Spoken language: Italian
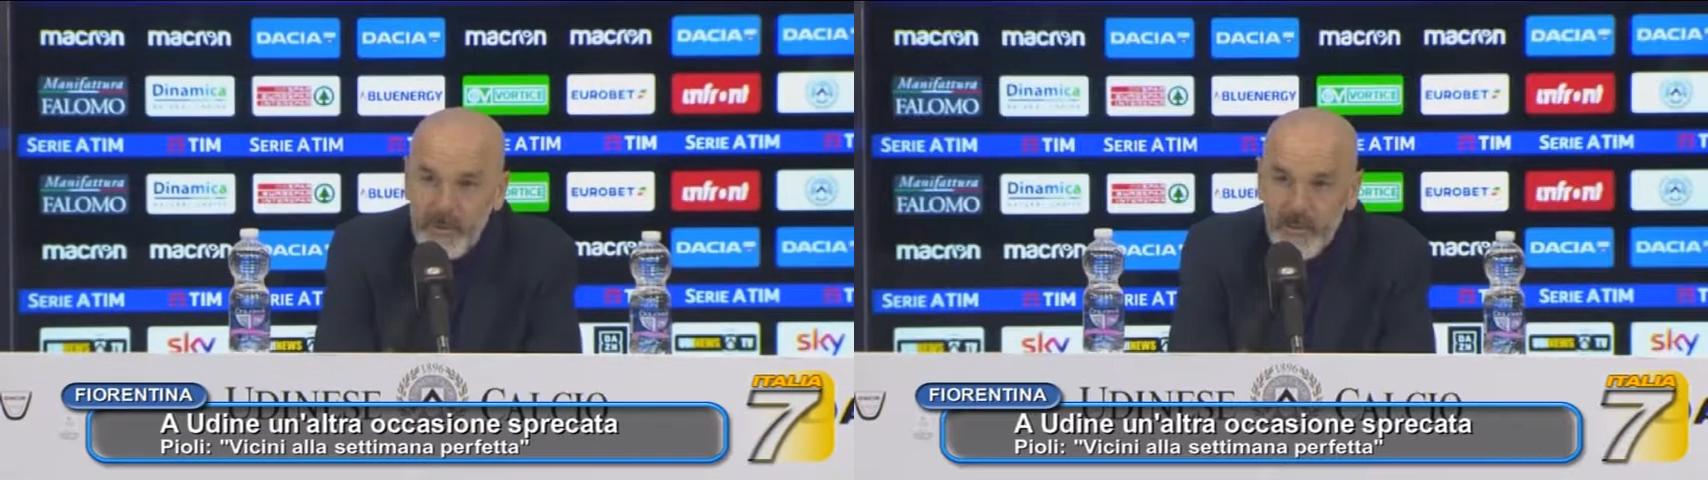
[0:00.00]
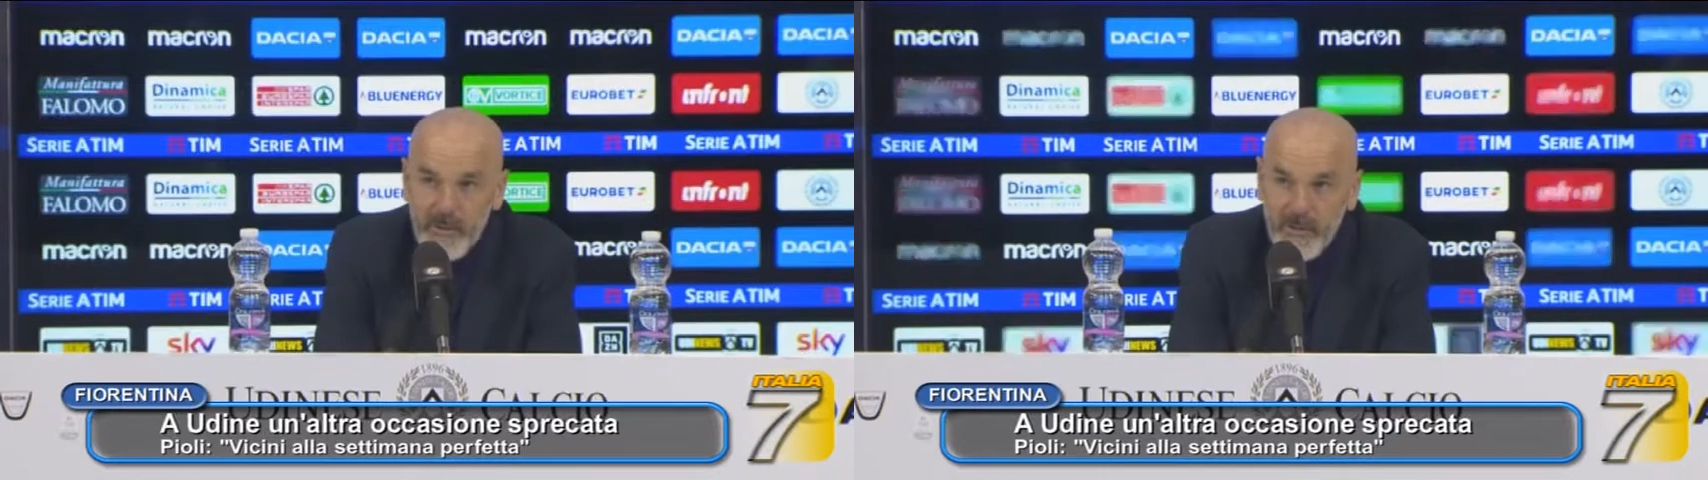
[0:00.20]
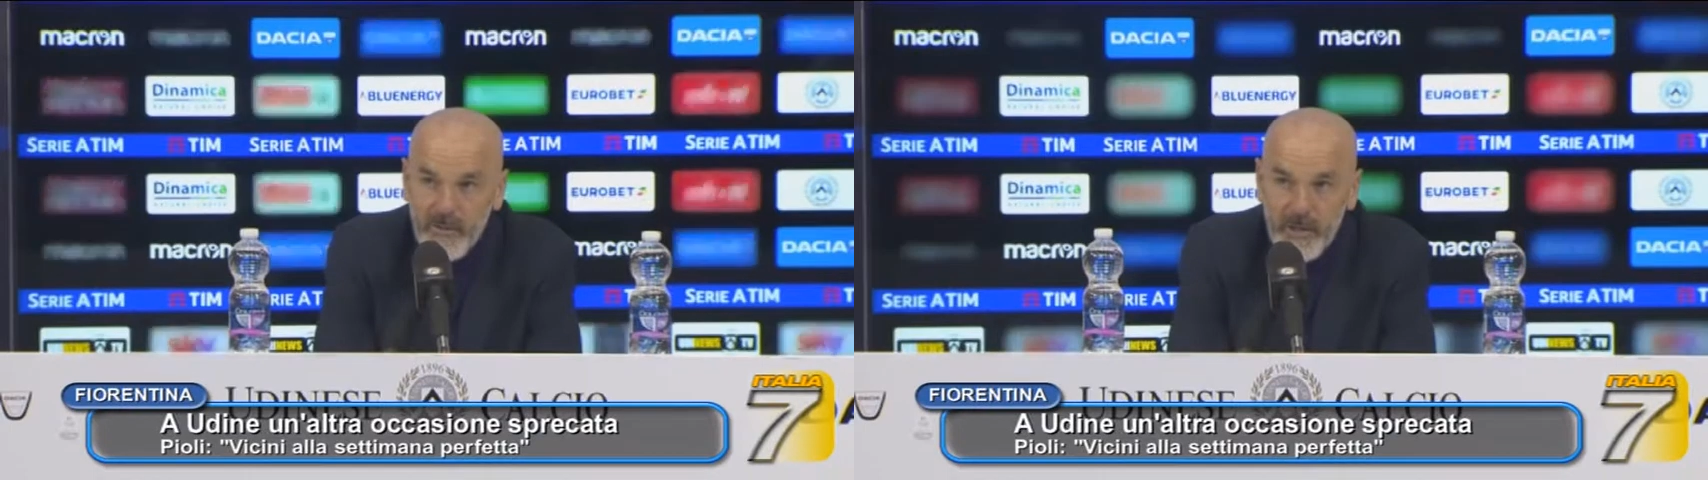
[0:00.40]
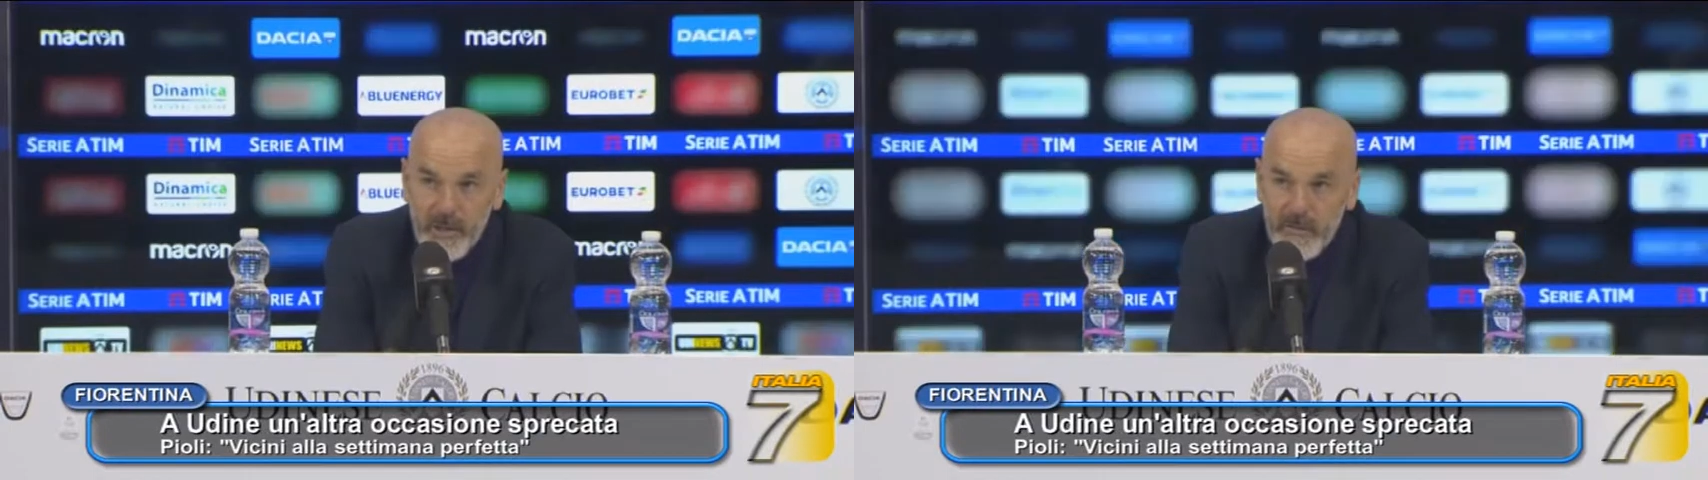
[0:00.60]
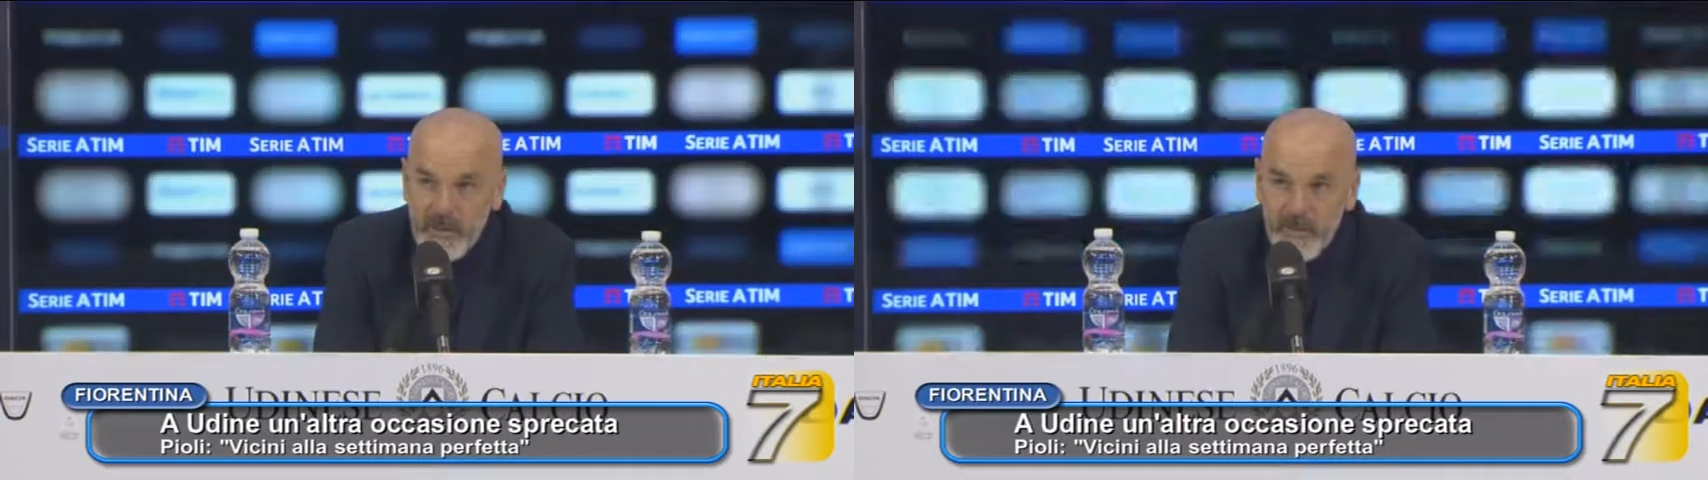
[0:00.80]
quest'anno il
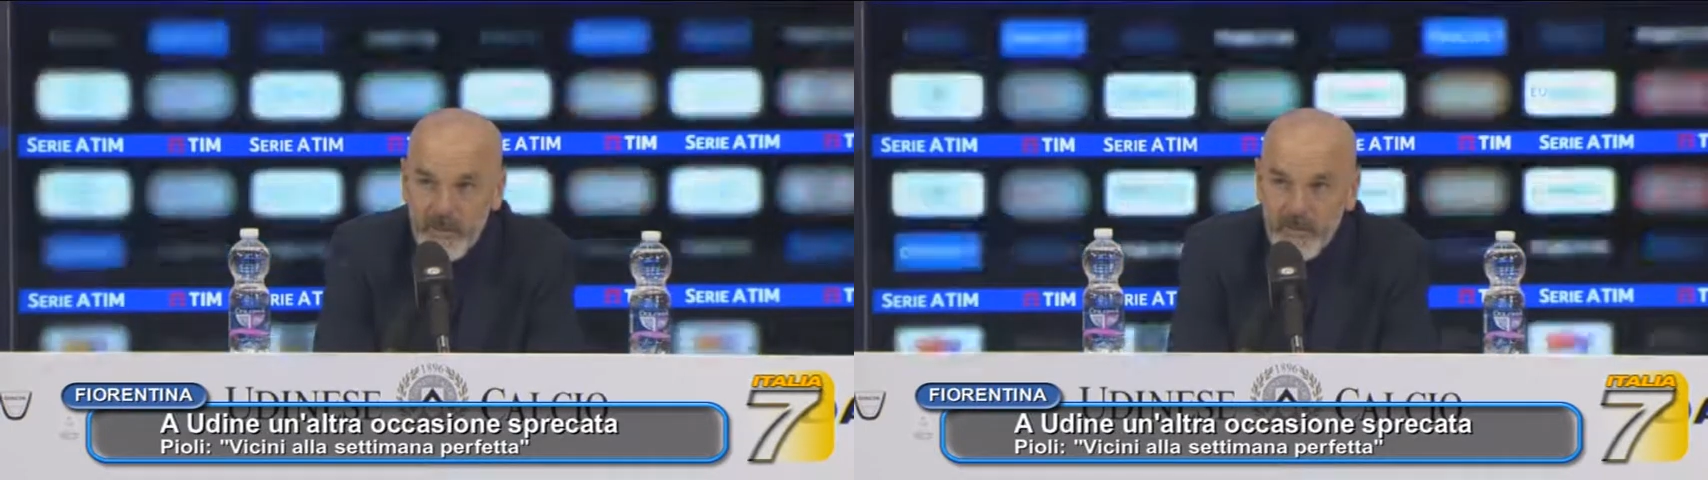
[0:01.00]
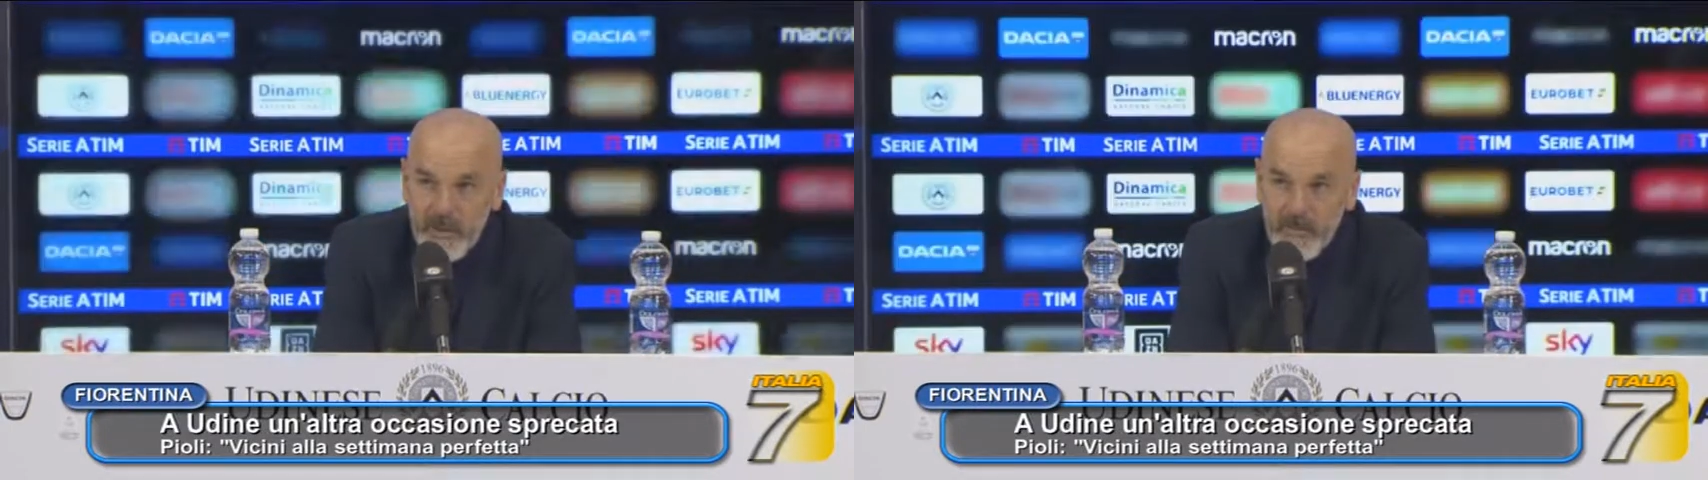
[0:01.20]
campionato è veramente